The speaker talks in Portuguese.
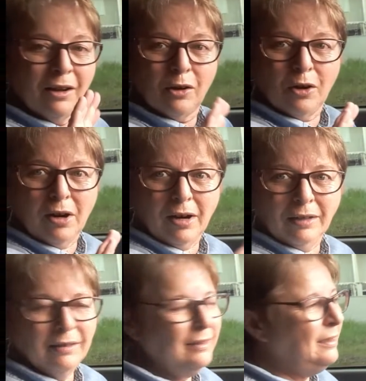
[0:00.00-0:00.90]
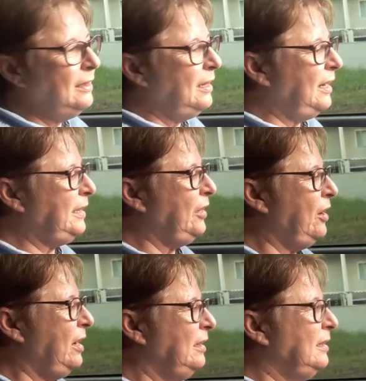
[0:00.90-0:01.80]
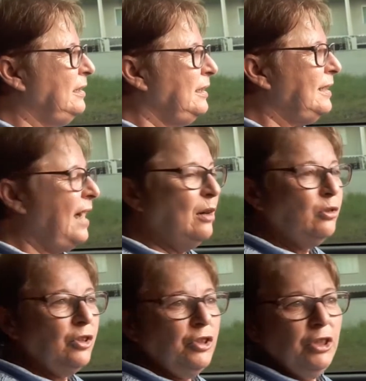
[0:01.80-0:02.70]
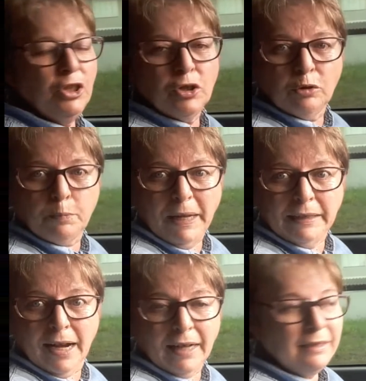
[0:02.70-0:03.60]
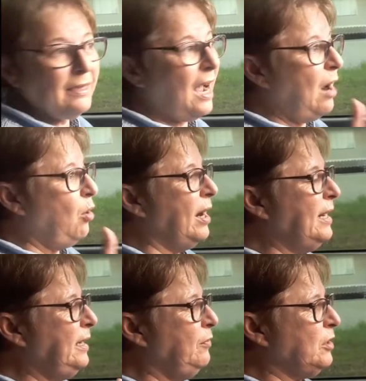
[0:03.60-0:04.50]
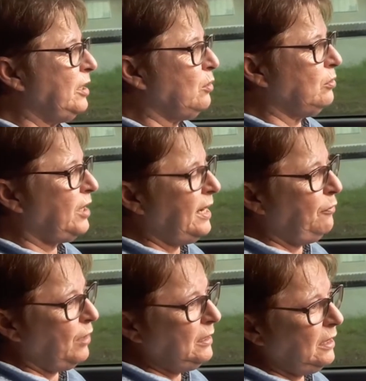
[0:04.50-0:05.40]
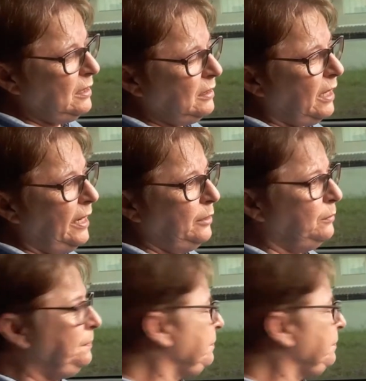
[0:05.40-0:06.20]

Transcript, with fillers: Ó, aqui ó, carro se dirige nos pedais. A hora em que você consegue fazer esse treino